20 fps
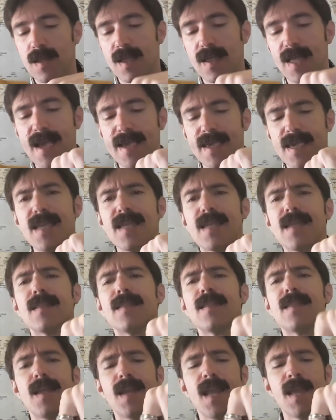Aquí
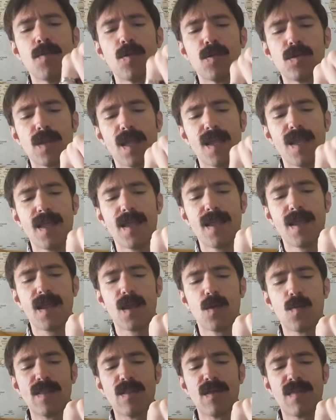tenemos,
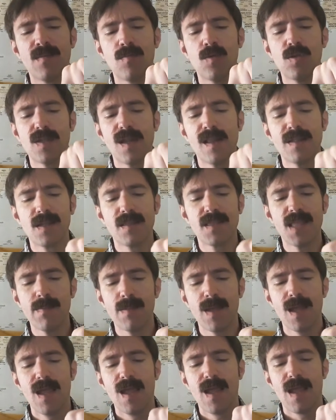eh, cuando hacemos el setup,